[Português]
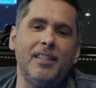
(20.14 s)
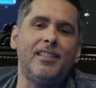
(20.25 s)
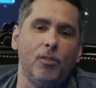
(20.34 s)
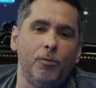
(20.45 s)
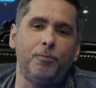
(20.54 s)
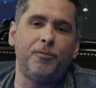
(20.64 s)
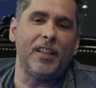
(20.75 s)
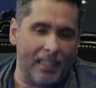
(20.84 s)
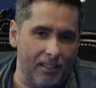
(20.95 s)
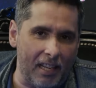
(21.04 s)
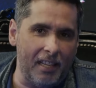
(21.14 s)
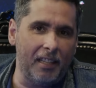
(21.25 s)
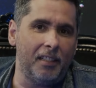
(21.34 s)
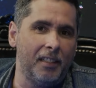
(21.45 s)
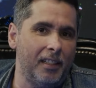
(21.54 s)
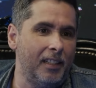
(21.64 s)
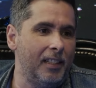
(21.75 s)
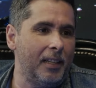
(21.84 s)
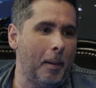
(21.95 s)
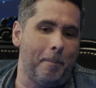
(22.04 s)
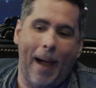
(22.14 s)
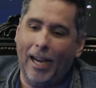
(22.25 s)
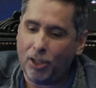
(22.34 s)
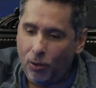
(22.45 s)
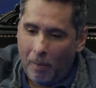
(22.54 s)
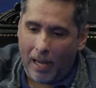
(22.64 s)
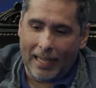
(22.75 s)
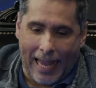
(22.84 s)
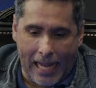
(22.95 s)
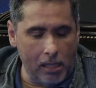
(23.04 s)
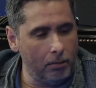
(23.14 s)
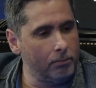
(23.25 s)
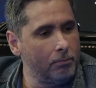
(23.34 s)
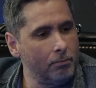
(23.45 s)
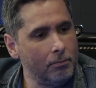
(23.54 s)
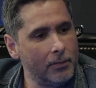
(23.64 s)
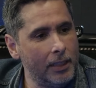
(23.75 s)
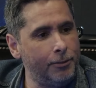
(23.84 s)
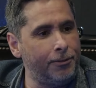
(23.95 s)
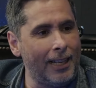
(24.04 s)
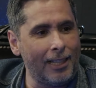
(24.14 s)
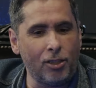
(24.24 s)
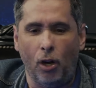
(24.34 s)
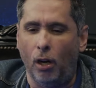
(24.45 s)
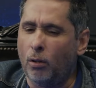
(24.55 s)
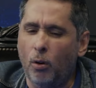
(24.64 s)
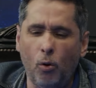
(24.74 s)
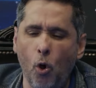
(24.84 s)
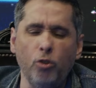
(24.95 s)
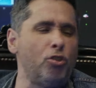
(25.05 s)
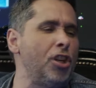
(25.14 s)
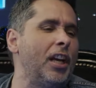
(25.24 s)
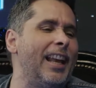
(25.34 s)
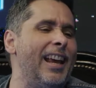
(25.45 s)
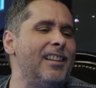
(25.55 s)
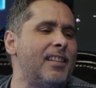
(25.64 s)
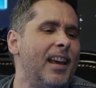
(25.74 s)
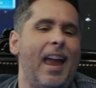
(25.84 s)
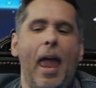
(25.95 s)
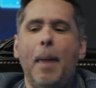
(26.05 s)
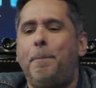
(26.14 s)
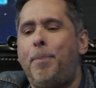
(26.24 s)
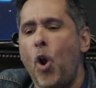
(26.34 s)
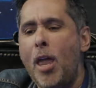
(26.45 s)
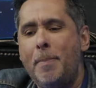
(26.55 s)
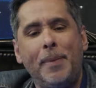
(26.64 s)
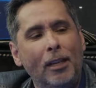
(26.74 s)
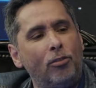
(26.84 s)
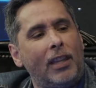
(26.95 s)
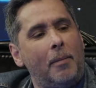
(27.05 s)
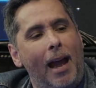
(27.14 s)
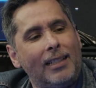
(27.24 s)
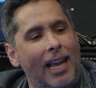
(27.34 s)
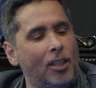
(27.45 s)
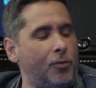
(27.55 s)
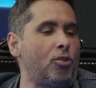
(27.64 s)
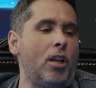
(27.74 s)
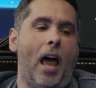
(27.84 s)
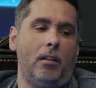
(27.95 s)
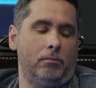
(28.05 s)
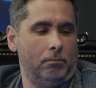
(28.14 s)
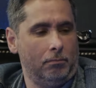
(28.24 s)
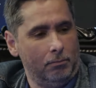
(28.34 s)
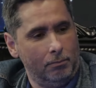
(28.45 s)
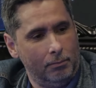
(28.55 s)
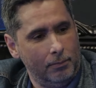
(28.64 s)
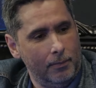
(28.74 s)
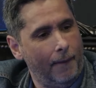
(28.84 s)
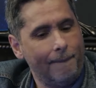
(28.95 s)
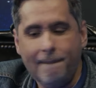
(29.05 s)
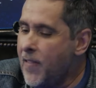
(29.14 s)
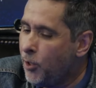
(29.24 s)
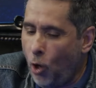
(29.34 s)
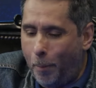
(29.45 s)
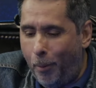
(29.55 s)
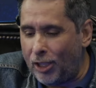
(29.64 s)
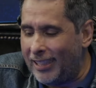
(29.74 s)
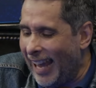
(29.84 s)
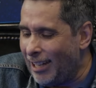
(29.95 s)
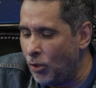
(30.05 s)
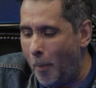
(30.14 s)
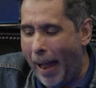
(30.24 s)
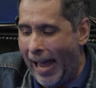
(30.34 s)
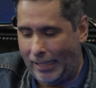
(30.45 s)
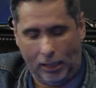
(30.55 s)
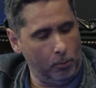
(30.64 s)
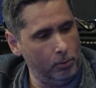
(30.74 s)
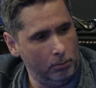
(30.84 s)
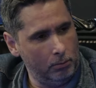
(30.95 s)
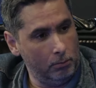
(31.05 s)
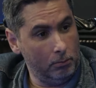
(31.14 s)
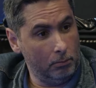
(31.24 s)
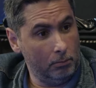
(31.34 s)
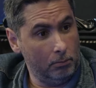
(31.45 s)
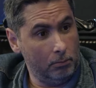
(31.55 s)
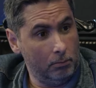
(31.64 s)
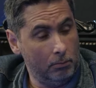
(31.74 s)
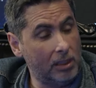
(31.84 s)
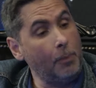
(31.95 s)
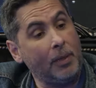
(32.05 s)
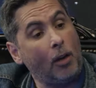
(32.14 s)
e se o Fernando Henrique baixa uma lei e fala assim, ó, curso de inglês é proibido ter mais de 10 funcionários. Só pode 10. Só pode 10 no máximo. Sabe o que ia é